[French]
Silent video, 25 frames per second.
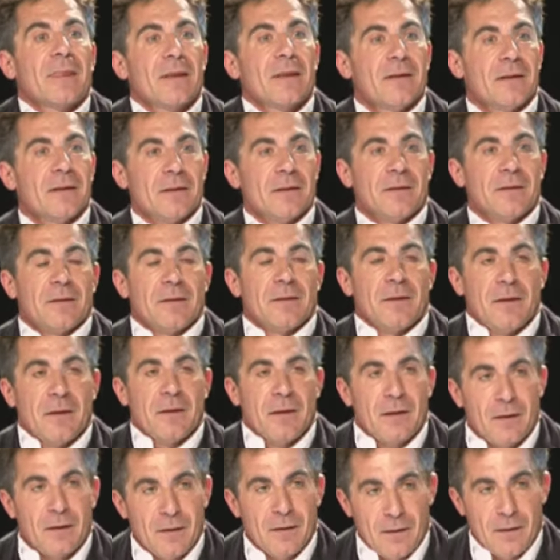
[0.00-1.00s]
Est-ce que vous croyez en
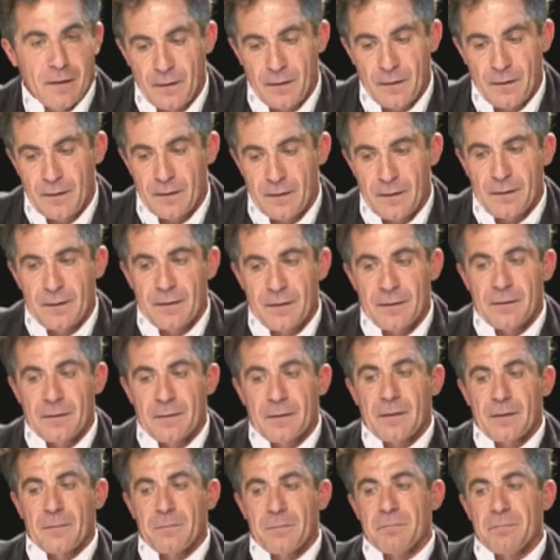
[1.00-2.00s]

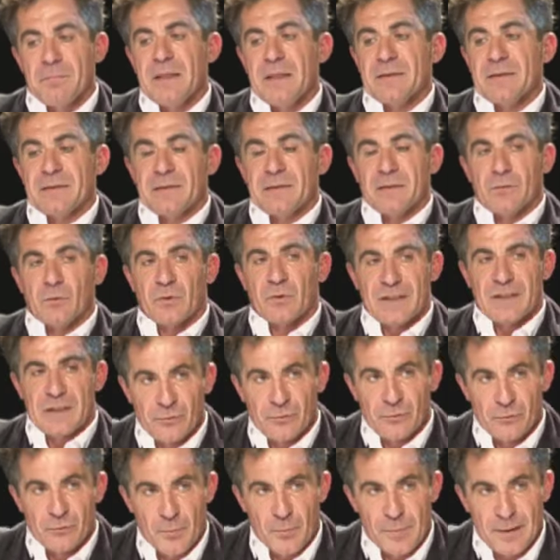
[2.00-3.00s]
Mais de ah, quel
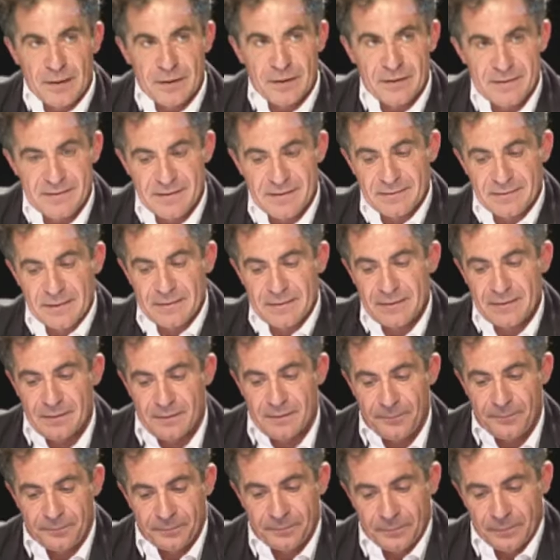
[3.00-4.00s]
Dieu vous parlez C'est-à-dire
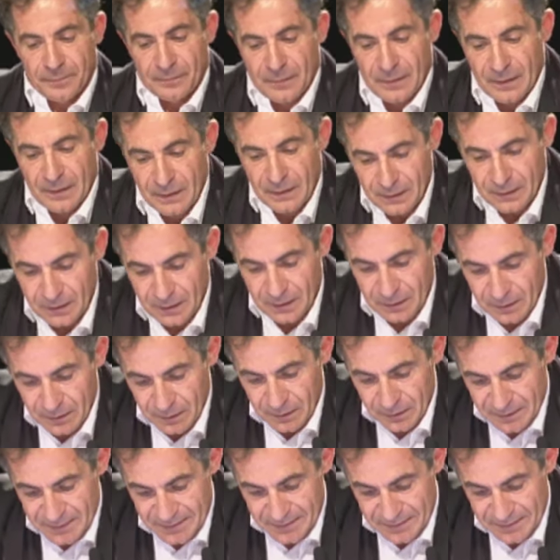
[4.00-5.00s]

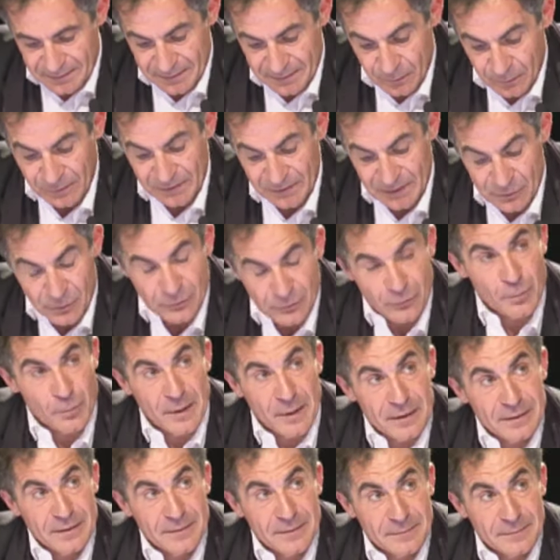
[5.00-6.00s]
de quel Dieu vous
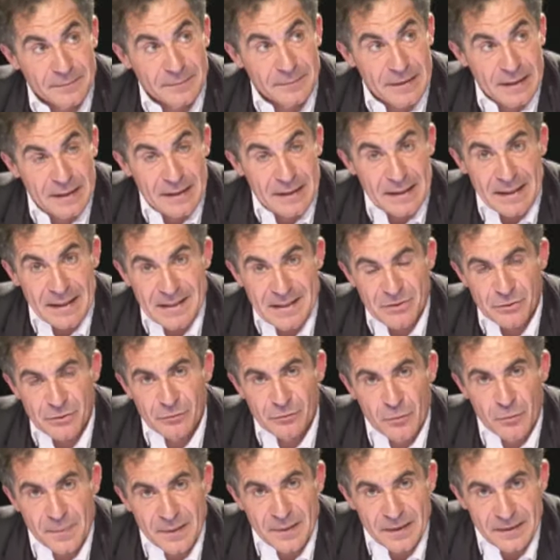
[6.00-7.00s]
parlez Est-ce que
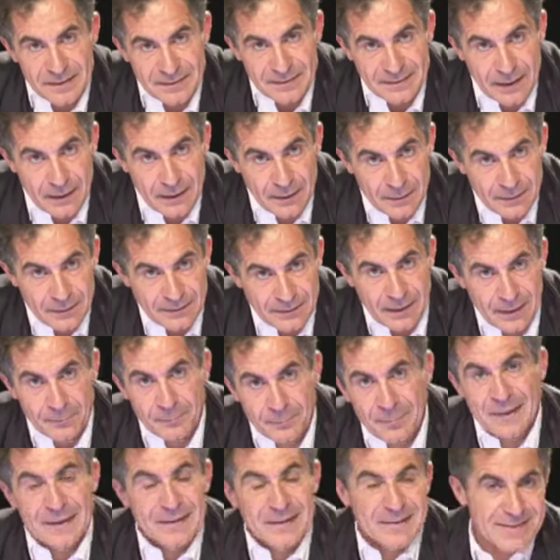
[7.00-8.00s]
vous parlez d'un
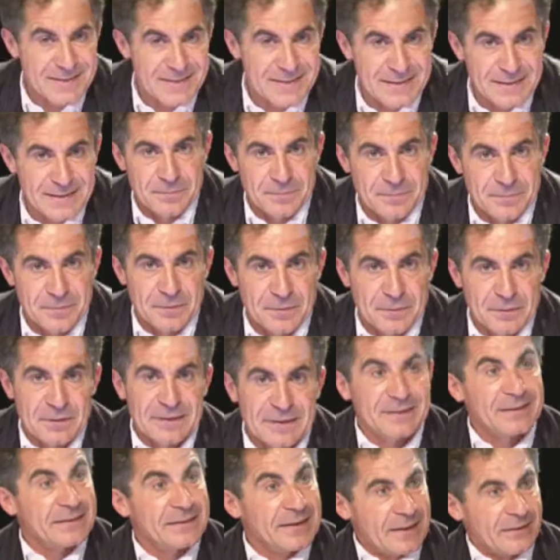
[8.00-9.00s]
principe
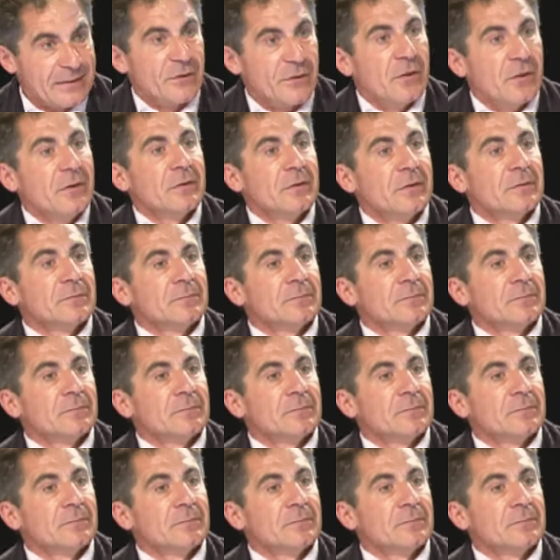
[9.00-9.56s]
créateur